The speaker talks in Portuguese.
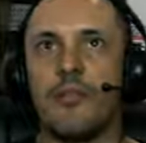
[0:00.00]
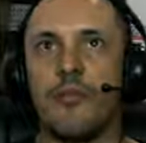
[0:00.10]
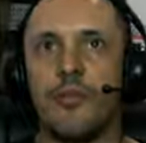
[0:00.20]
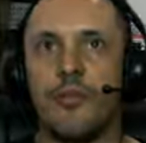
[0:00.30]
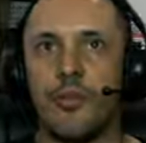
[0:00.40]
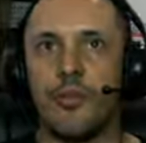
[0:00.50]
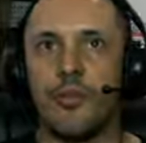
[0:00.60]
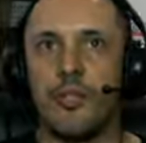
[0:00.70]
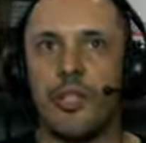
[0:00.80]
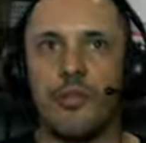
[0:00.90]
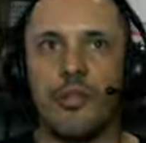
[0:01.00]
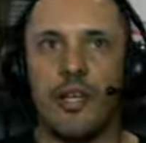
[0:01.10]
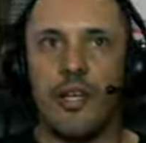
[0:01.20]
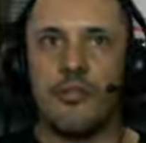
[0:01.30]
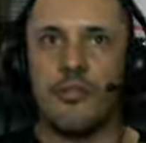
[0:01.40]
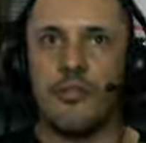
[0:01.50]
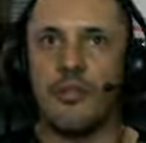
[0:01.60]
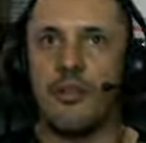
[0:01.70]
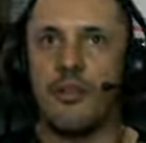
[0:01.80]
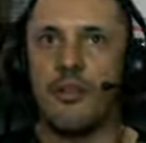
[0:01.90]
ficou muito bonito nelas, ó.
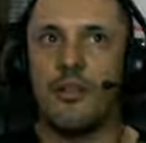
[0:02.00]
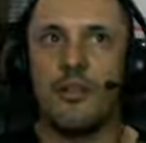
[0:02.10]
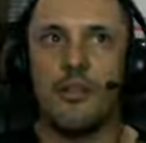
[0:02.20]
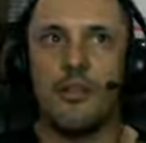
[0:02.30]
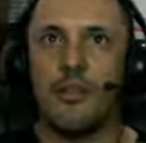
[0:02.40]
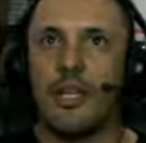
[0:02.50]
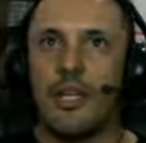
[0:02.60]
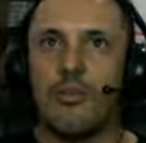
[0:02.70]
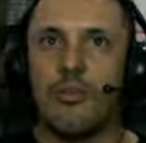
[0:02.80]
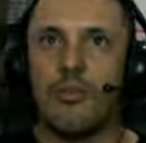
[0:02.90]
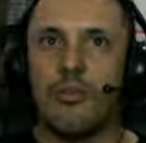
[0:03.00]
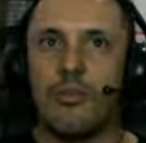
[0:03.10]
É outro